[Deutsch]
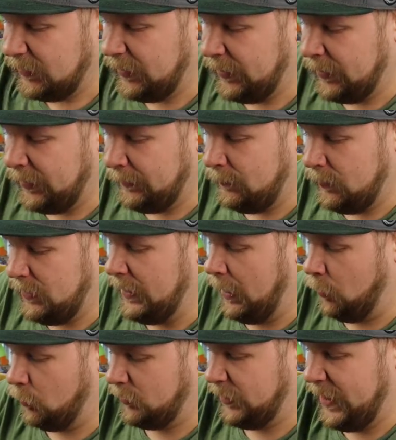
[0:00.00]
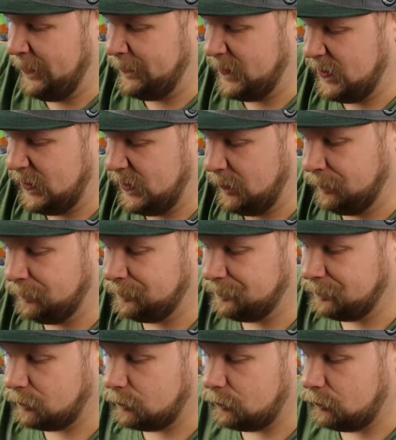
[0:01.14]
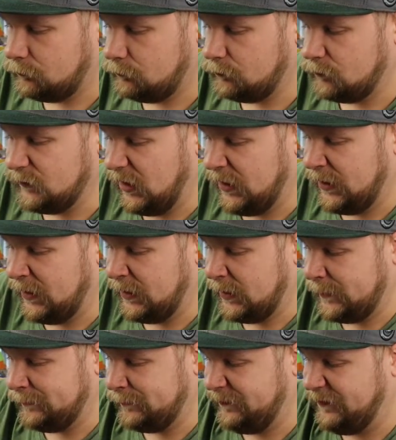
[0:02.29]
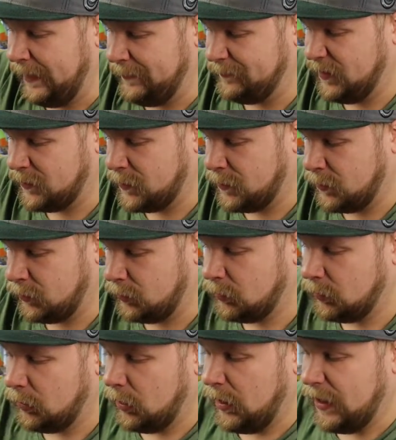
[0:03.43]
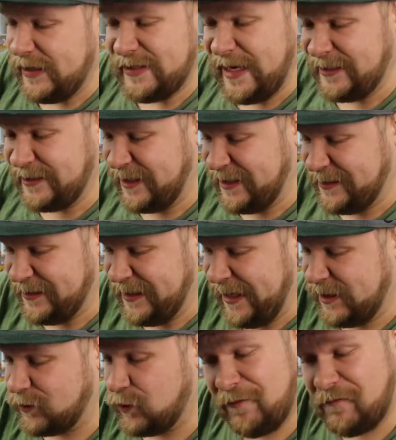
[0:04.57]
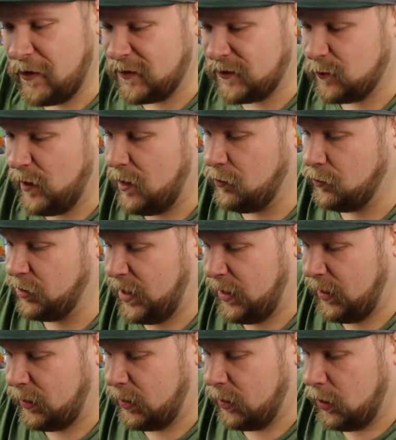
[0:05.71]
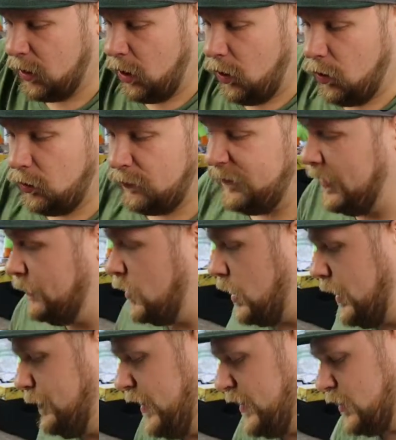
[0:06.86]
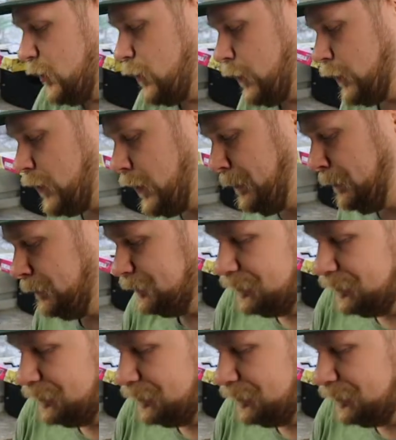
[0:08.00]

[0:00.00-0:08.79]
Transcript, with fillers: Äh, Laukaps, ähm, Flampion, Tektas als Reverse Rare, okay. Und wir haben noch ein Pest Pescryodon.